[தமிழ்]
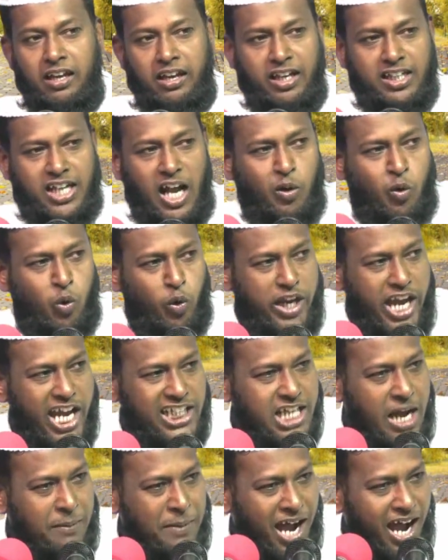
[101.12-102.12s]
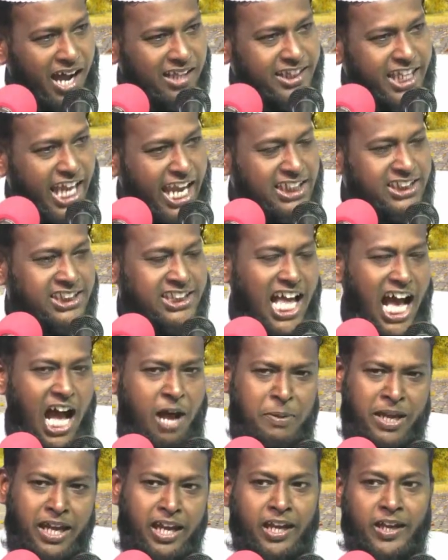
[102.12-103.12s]
இருக்கக்கூடிய ஜமாத்
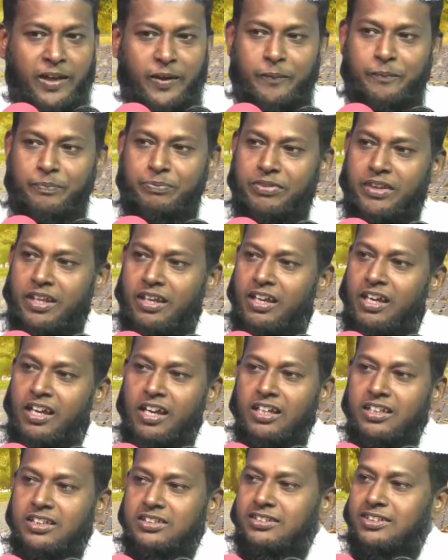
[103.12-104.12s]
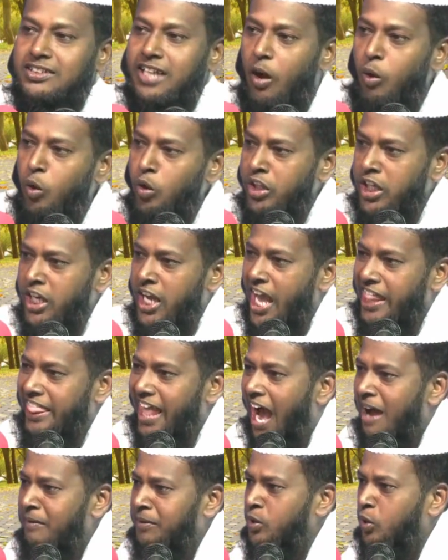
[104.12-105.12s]
இஸ்லாமி சவுதி
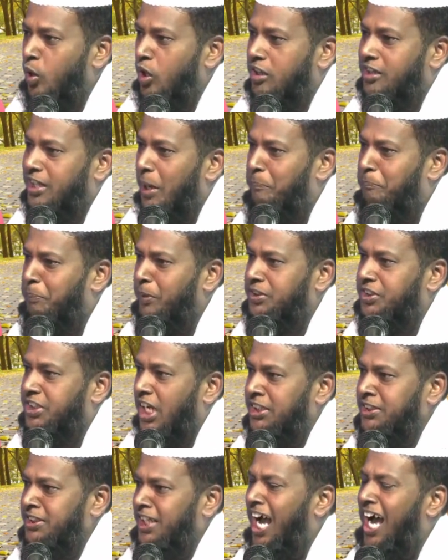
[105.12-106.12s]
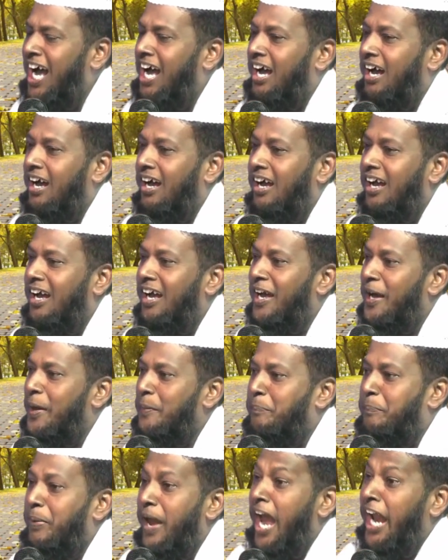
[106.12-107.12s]
ஏதாவது ஒரு தப்பு செஞ்சா
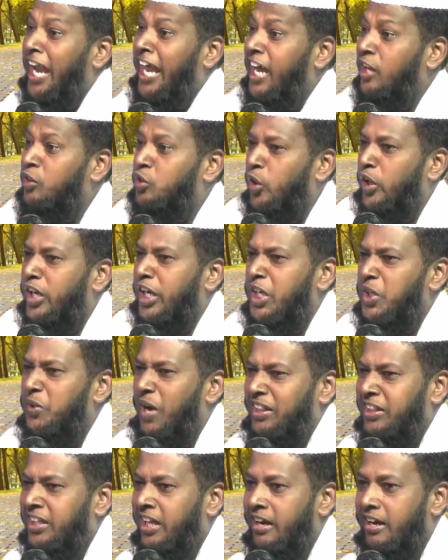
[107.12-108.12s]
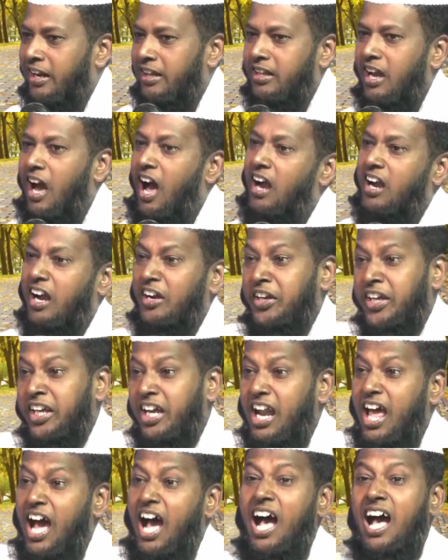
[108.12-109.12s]
பேனையை தூக்கிட்டு வந்துடுறது ஆ
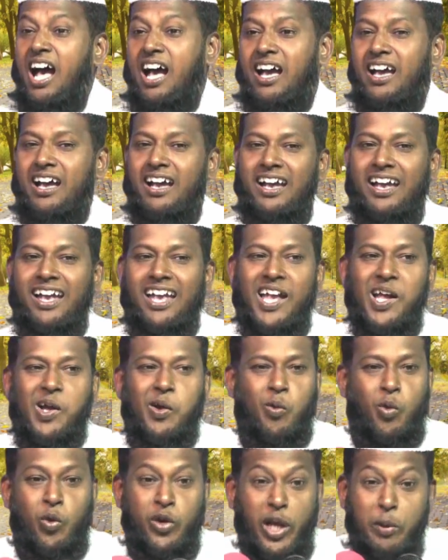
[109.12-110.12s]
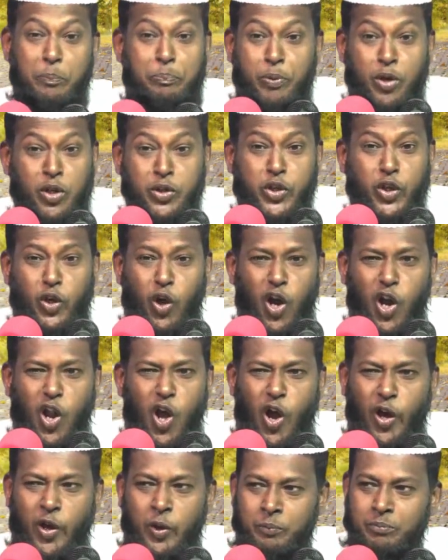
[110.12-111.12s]
கண்டிங்களா உண்டை புரிஞ்சு
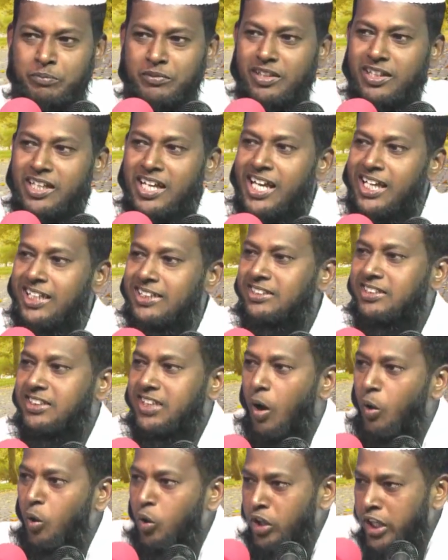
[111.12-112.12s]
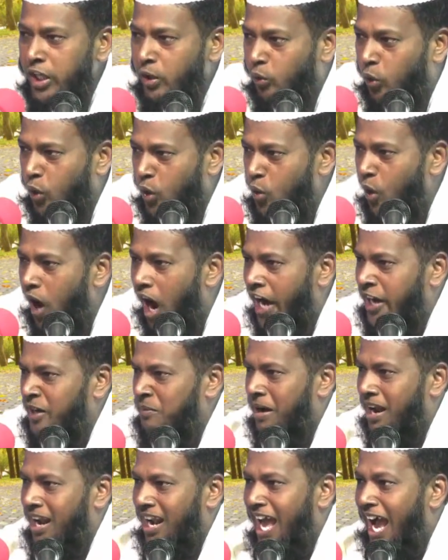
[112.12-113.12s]
கொள்ளணும் சவுதி
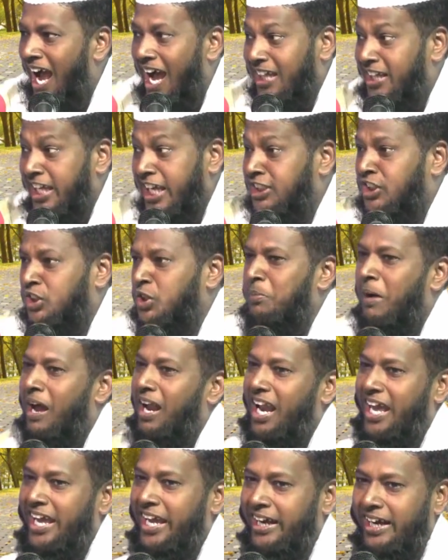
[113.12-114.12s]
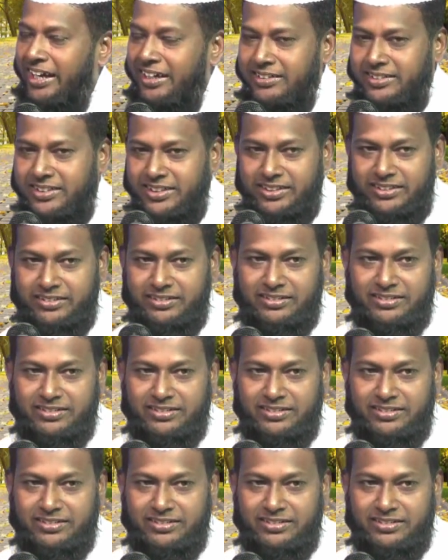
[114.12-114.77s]
குருவானும் அல்ல ஹதீஸும் அல்ல எங்களுக்கு